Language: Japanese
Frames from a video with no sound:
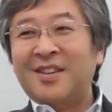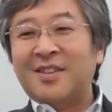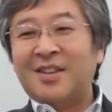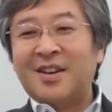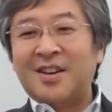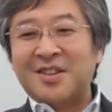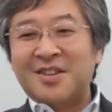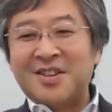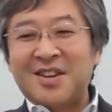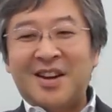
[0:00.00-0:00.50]
ほ
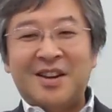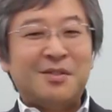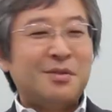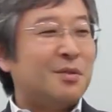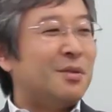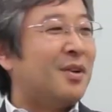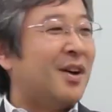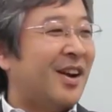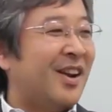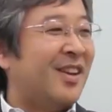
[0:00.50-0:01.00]
ど。資格
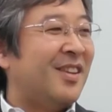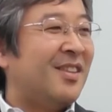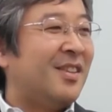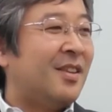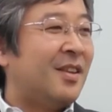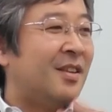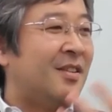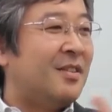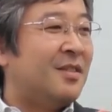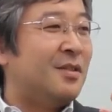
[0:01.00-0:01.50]
とかね、
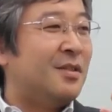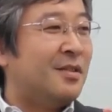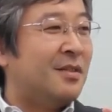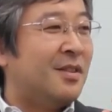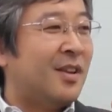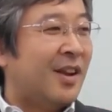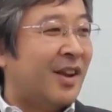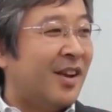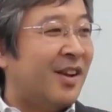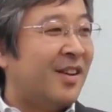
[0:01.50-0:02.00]
点数
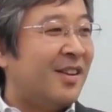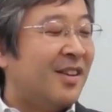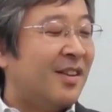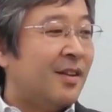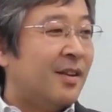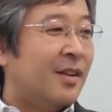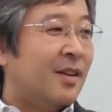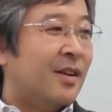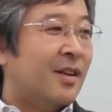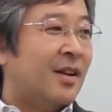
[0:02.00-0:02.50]
でね、
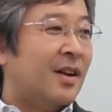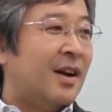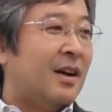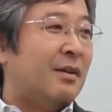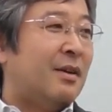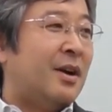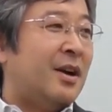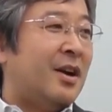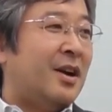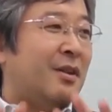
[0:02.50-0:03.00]

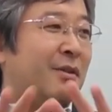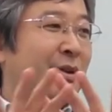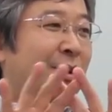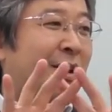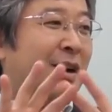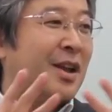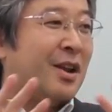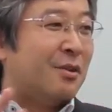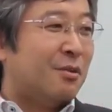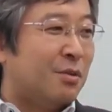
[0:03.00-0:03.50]

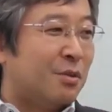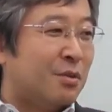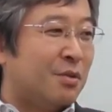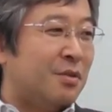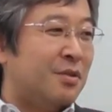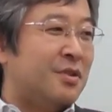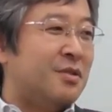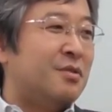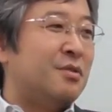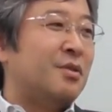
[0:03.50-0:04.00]
あれるこ
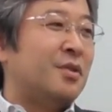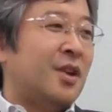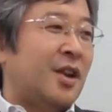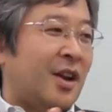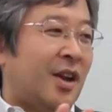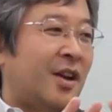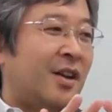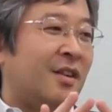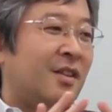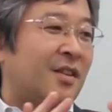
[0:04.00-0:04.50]
と以上に
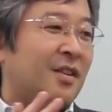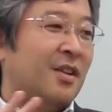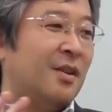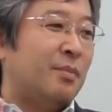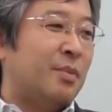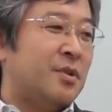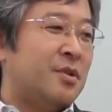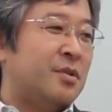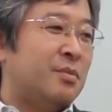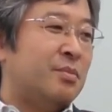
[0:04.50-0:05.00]
ね、やっ
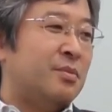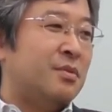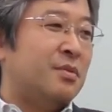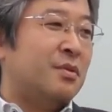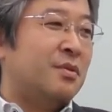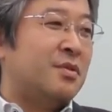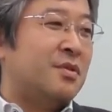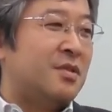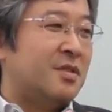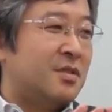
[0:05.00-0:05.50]
ぱり自分
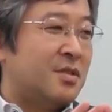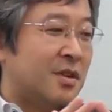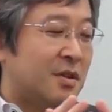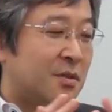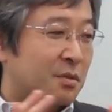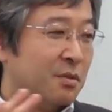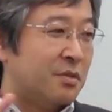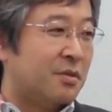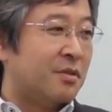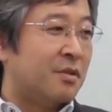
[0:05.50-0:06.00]
の人生
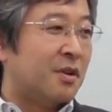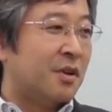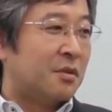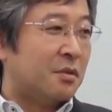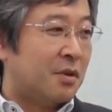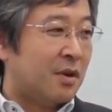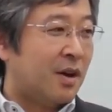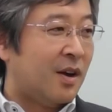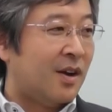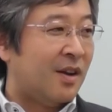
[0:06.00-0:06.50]
どうするのか
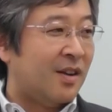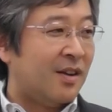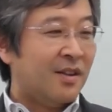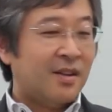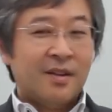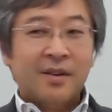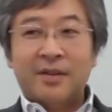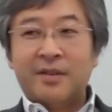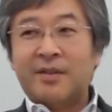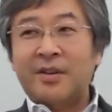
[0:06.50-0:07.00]
とか、
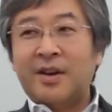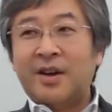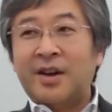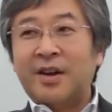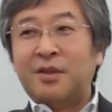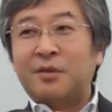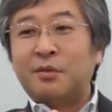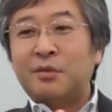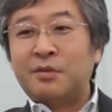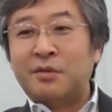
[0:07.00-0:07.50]
社
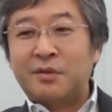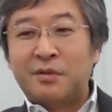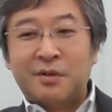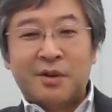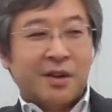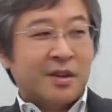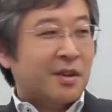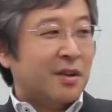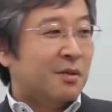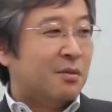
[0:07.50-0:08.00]
会どうするの
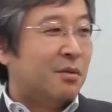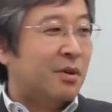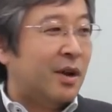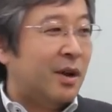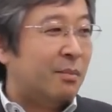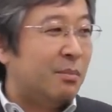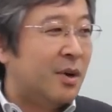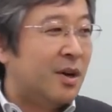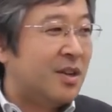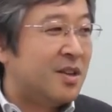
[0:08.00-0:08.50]
かって、これ
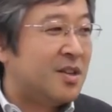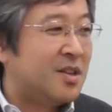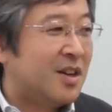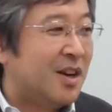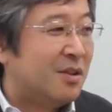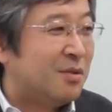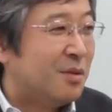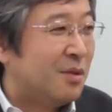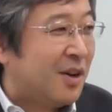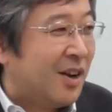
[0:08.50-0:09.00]
あんまり資
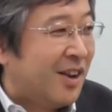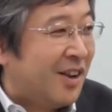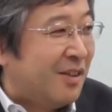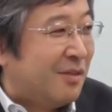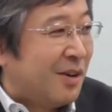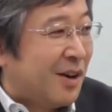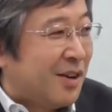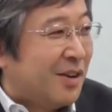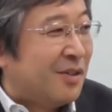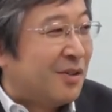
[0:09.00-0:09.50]
格とかな
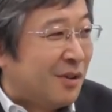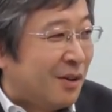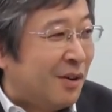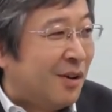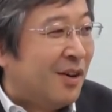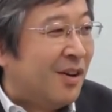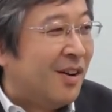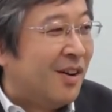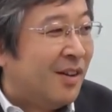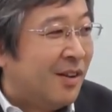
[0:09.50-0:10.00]
いわけですよ。
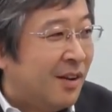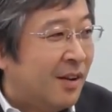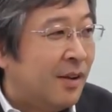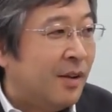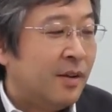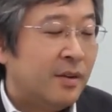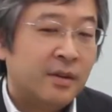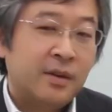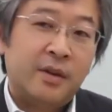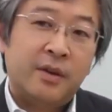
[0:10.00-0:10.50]
そうです
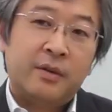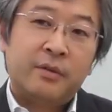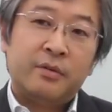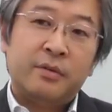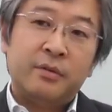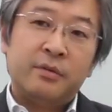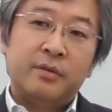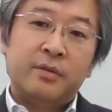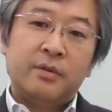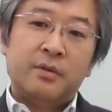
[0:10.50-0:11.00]
ね。で、
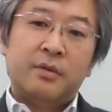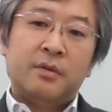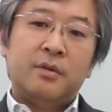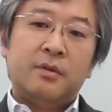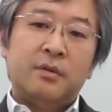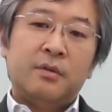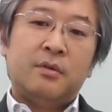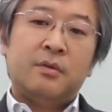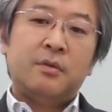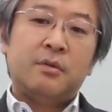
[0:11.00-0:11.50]
そう
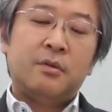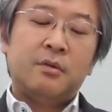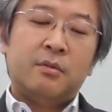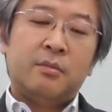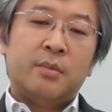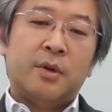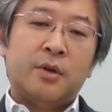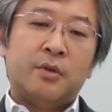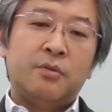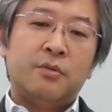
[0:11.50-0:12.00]
いうこと
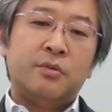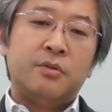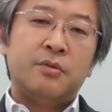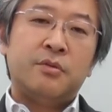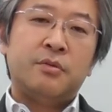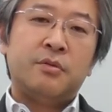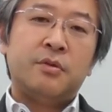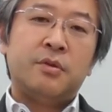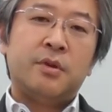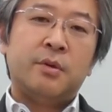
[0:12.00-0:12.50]
を総
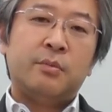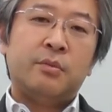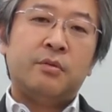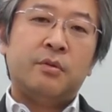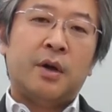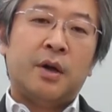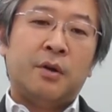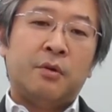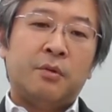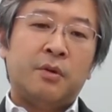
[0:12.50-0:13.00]
称して、
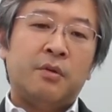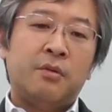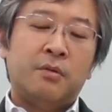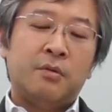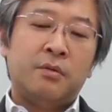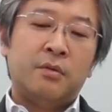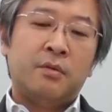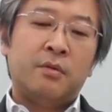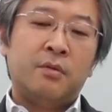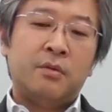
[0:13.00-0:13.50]
僕は日
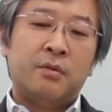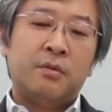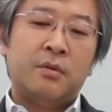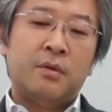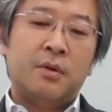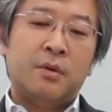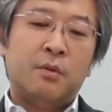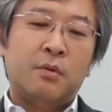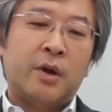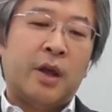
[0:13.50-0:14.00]
本の
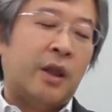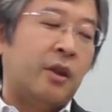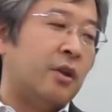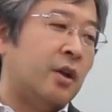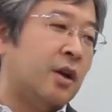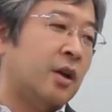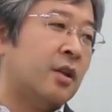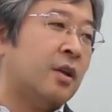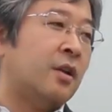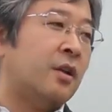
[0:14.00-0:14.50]
古来の
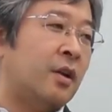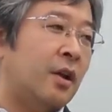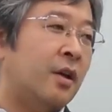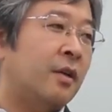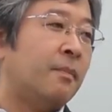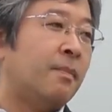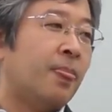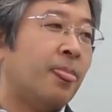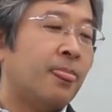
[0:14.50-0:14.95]
言い方にね、